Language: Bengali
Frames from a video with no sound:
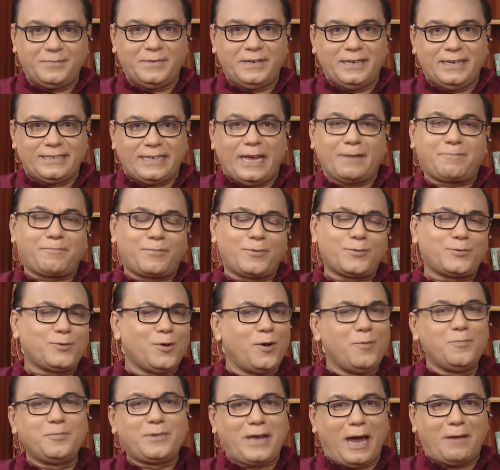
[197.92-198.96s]
তার প্রথম
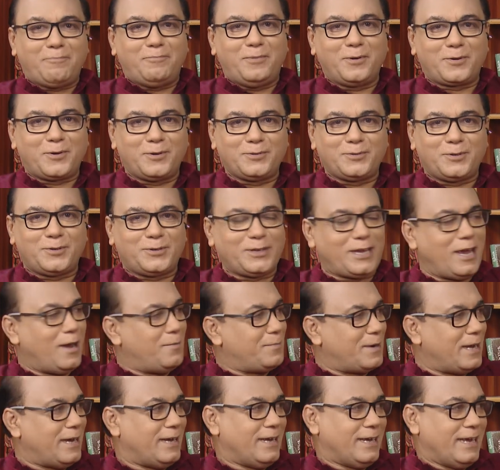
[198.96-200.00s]
কাব্যগ্রন্থ থেকে
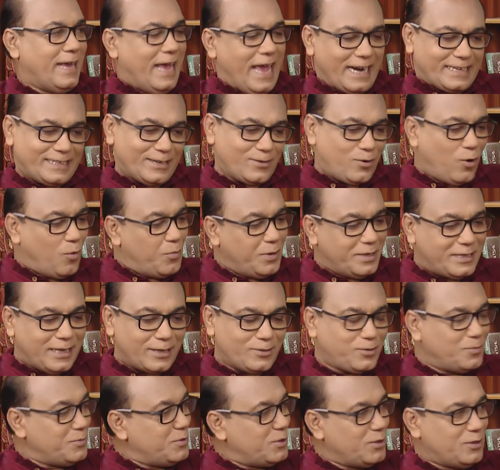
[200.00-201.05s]
আমরা একটা কবিতা
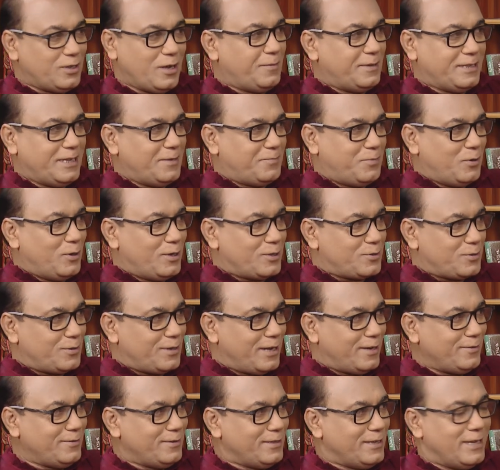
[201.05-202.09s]
তুমি যদি আমাদের পড়ে শোনাও
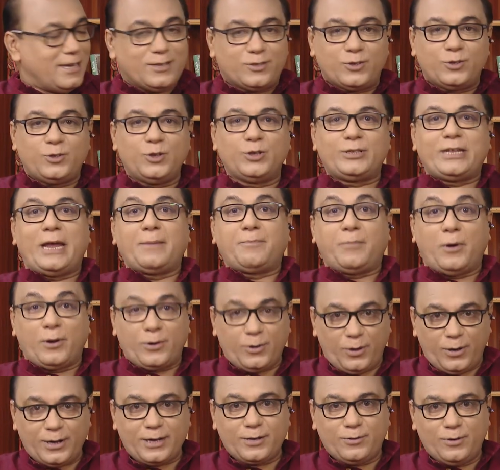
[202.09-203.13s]
যদিও তারপরেও
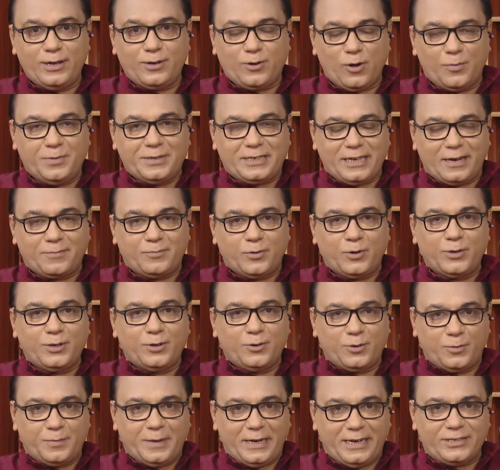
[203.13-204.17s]
অনেকগুলি কবিতার বই ওর
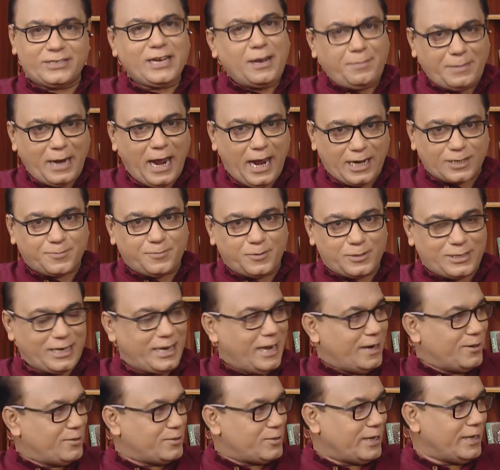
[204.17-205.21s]
বেরিয়েছে আমরা আসবো সেই
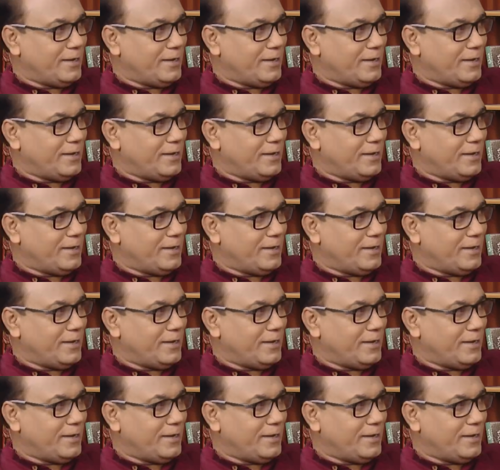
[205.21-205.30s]
আলোচনায়